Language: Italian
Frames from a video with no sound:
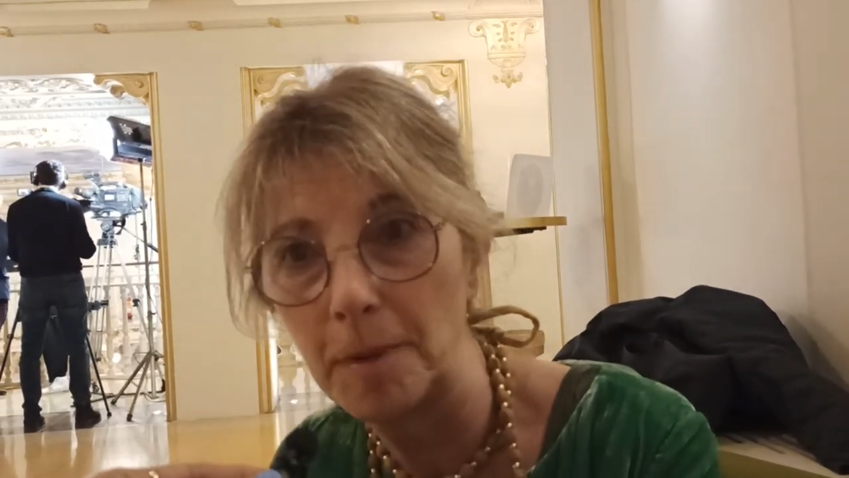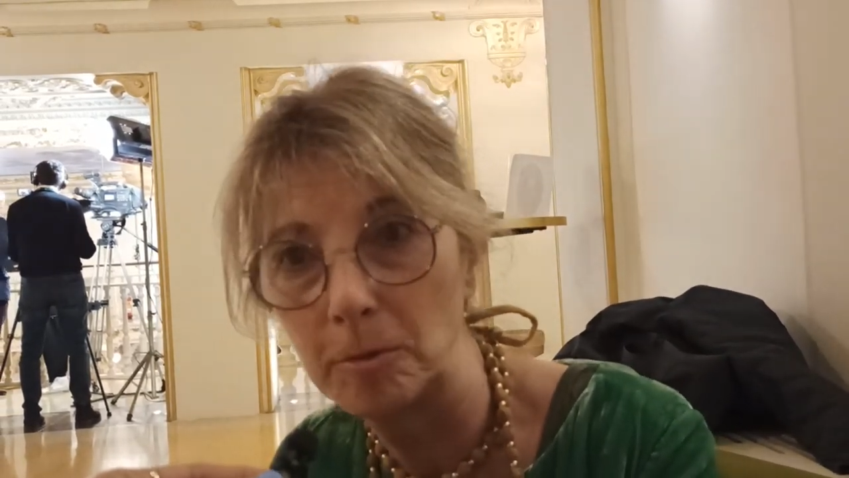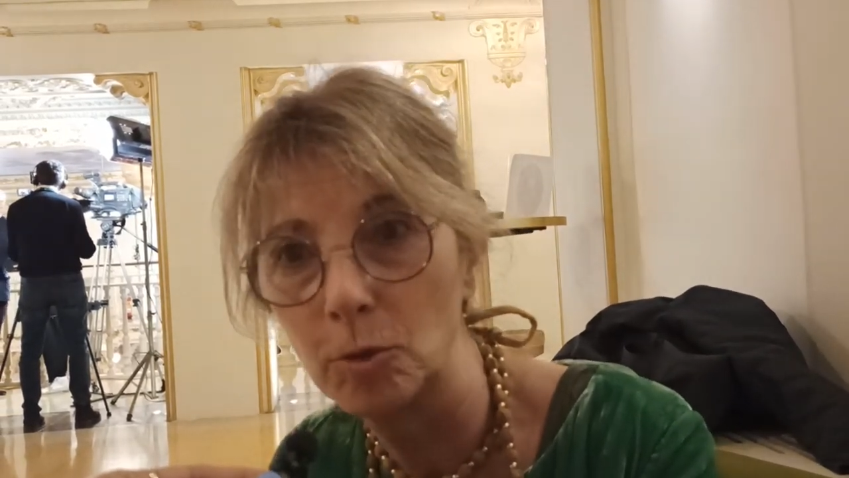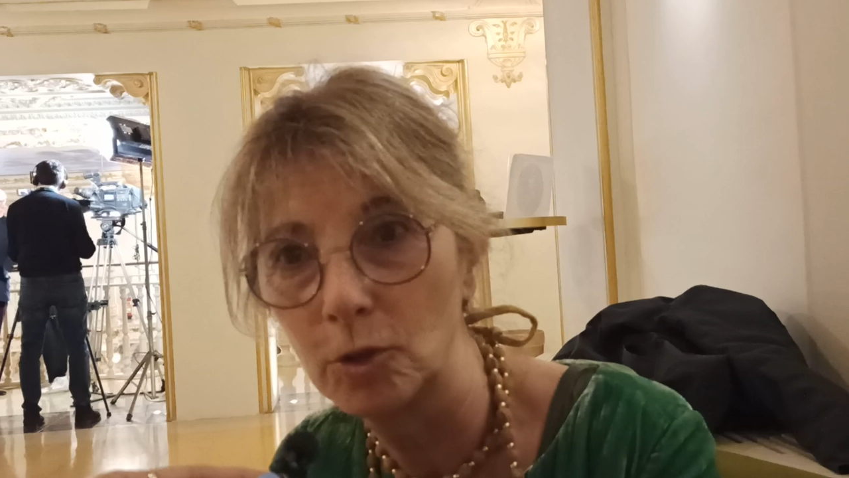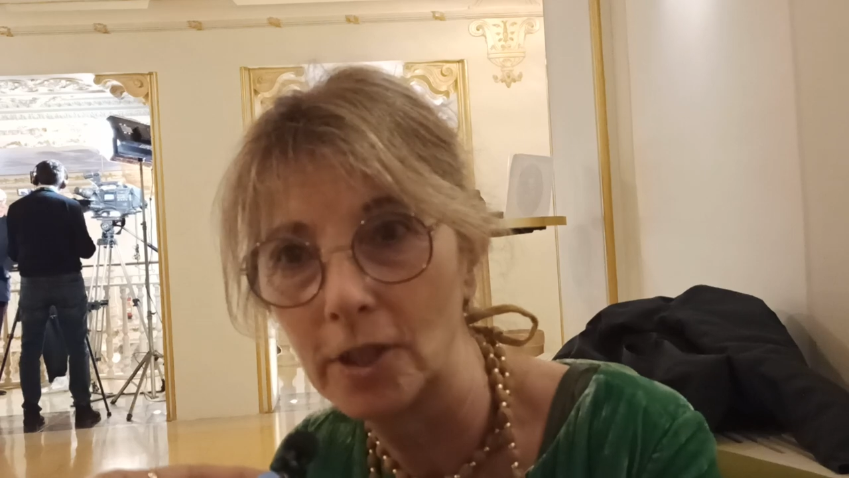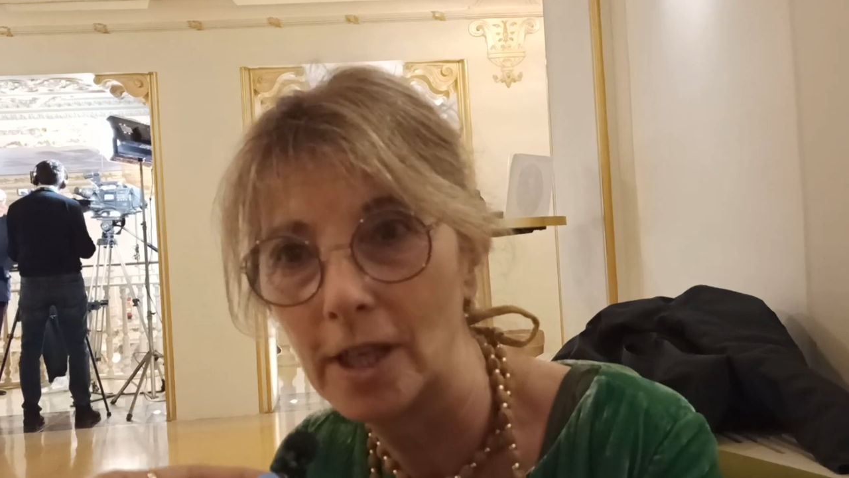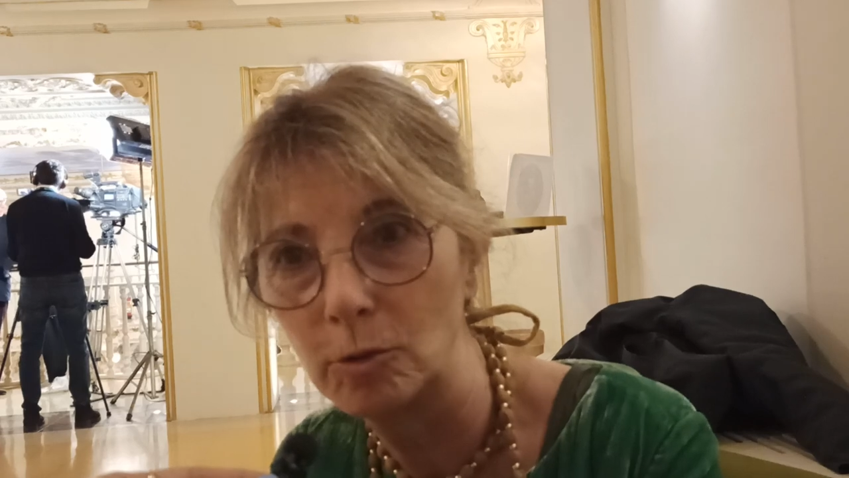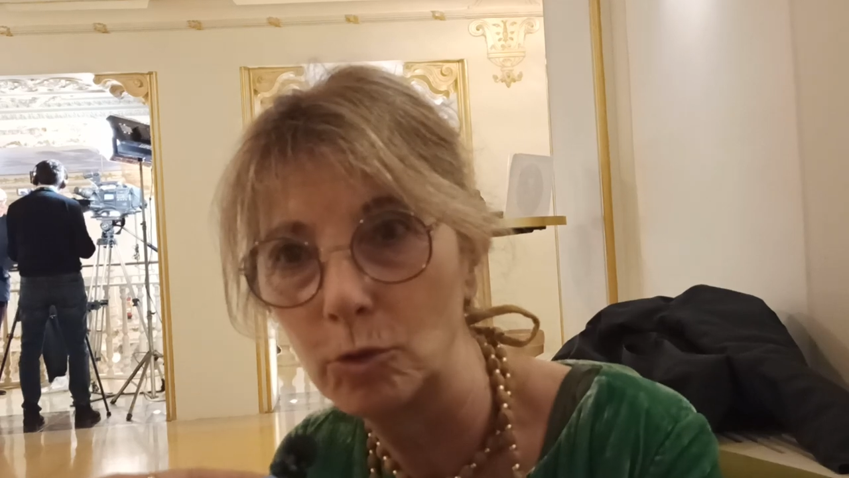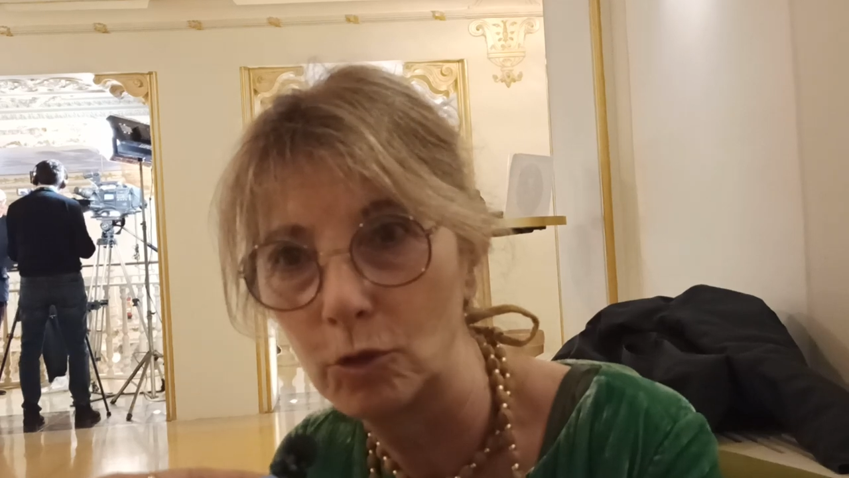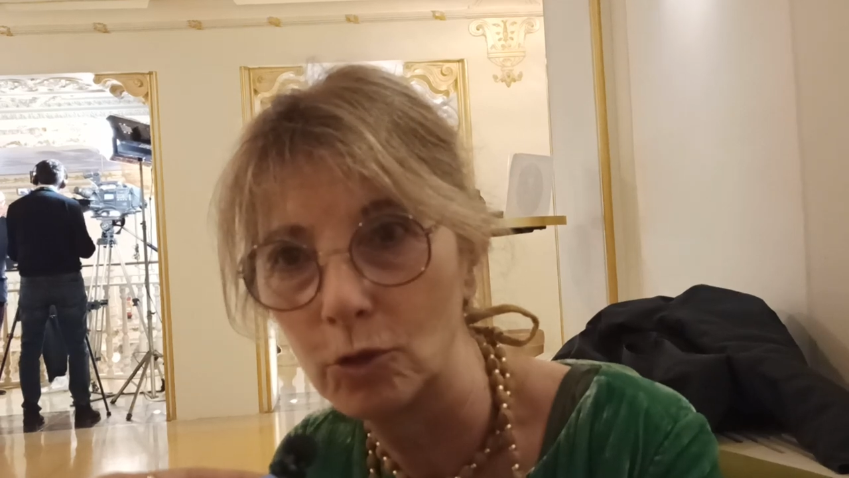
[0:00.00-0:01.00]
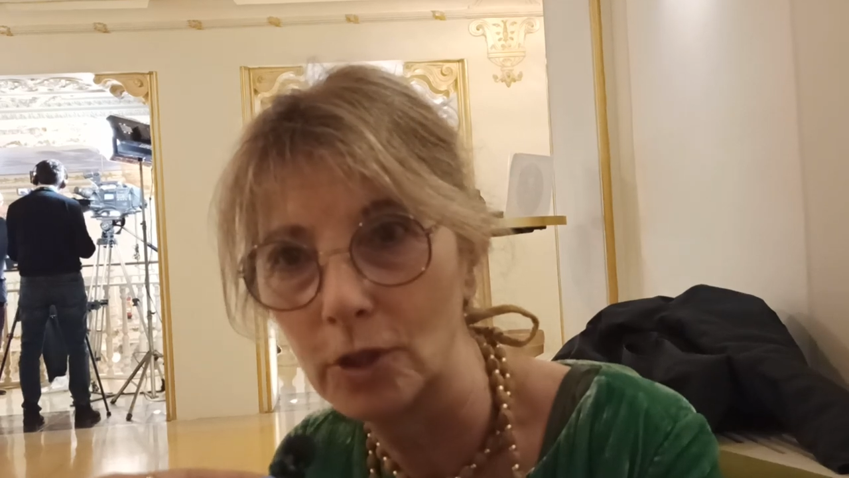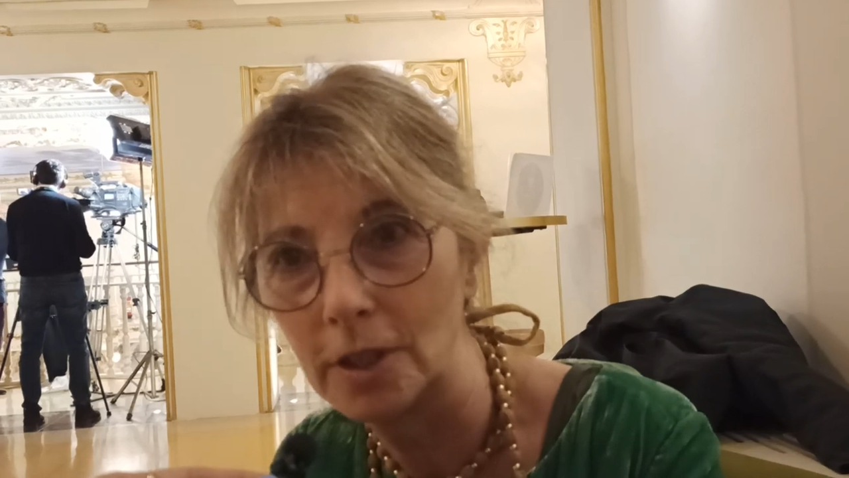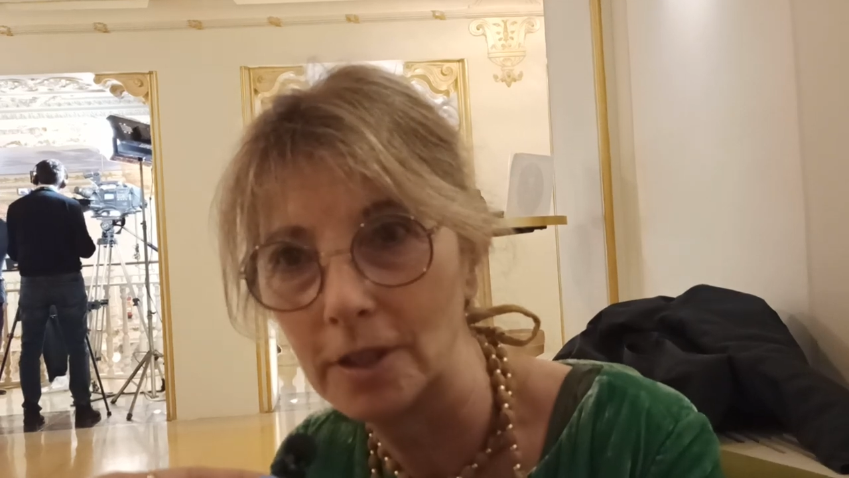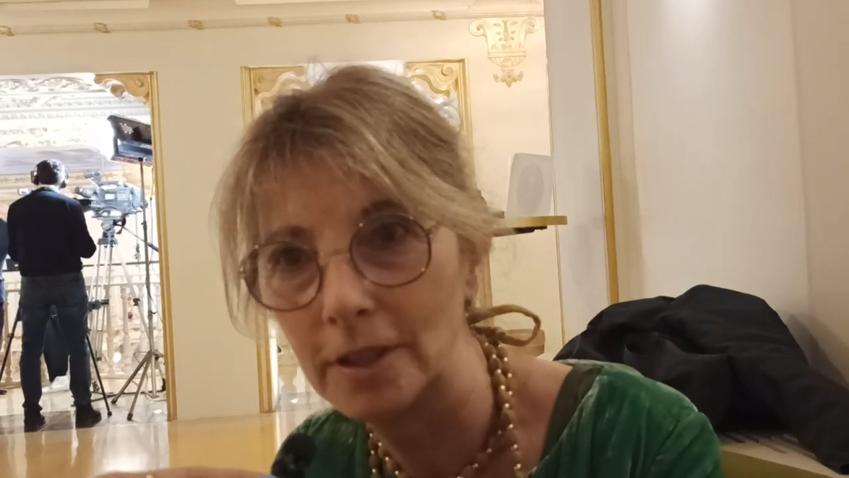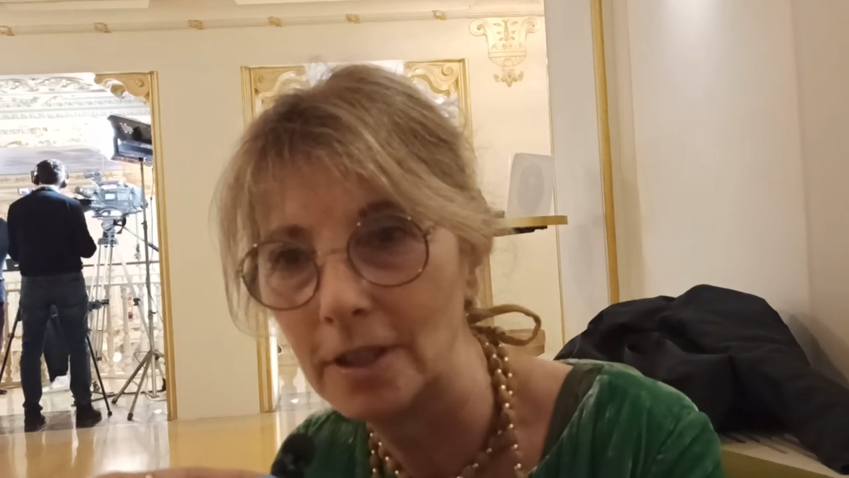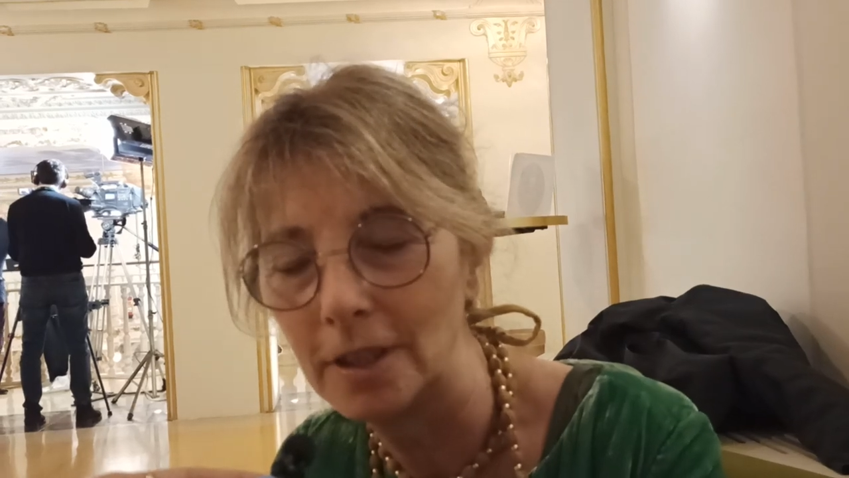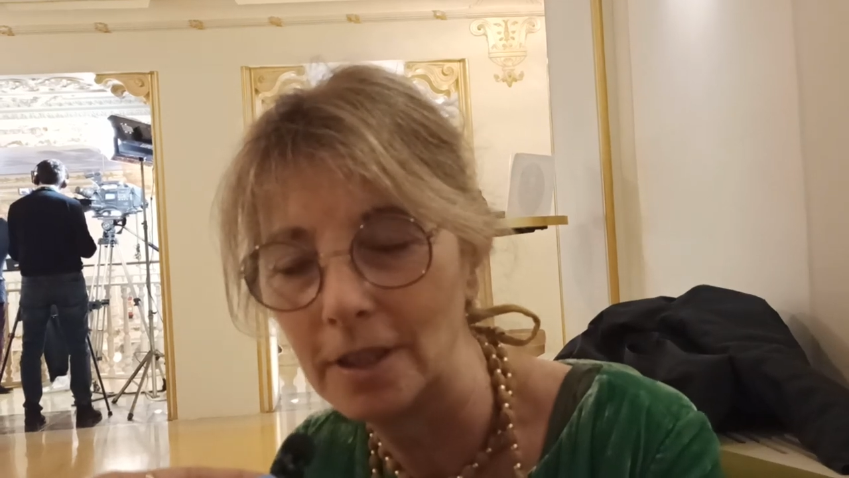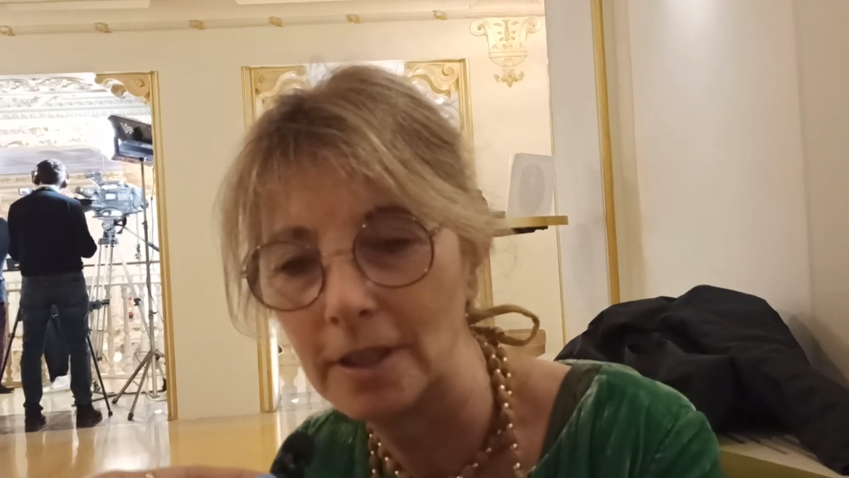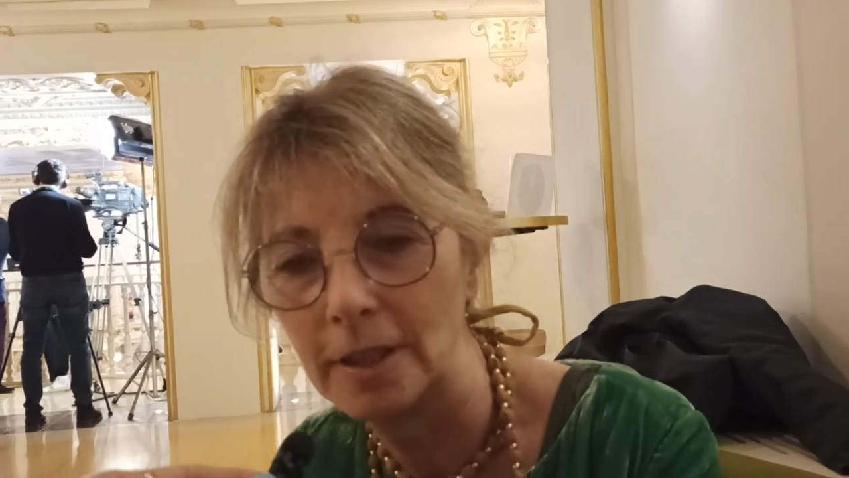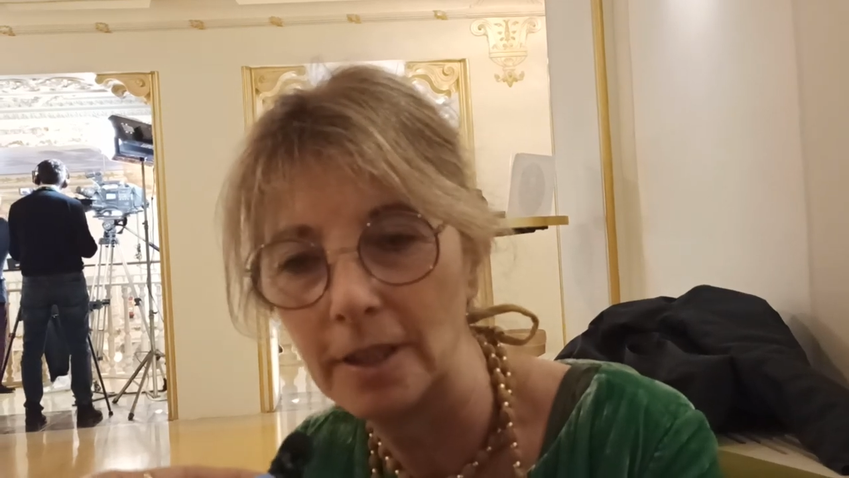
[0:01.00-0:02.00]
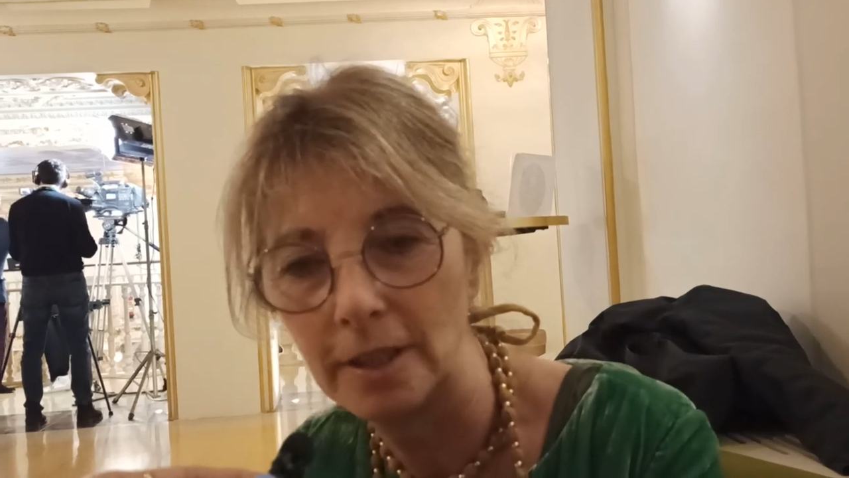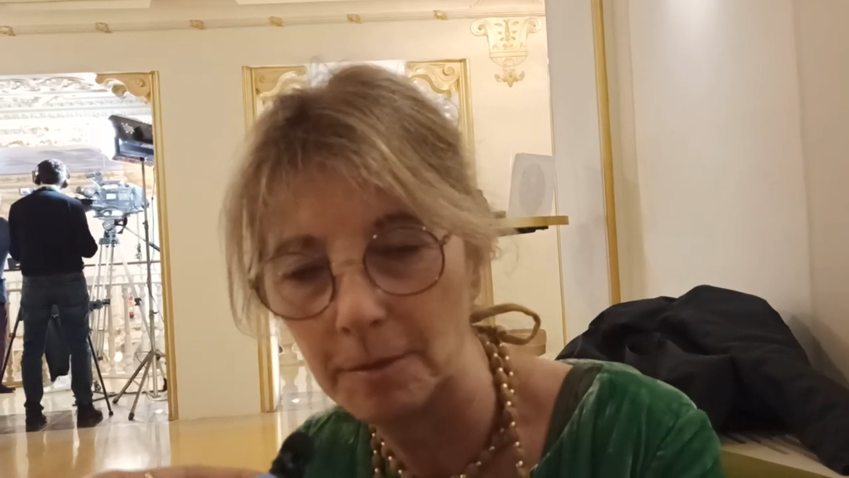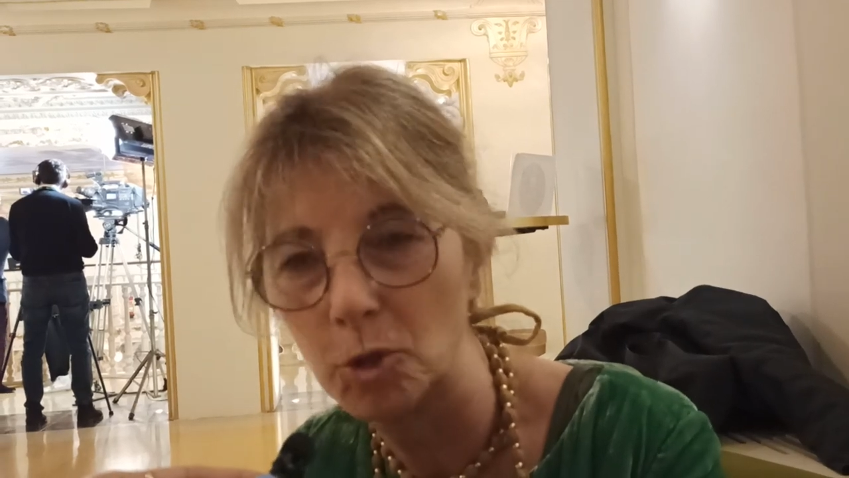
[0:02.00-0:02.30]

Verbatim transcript: ma uno degli autori di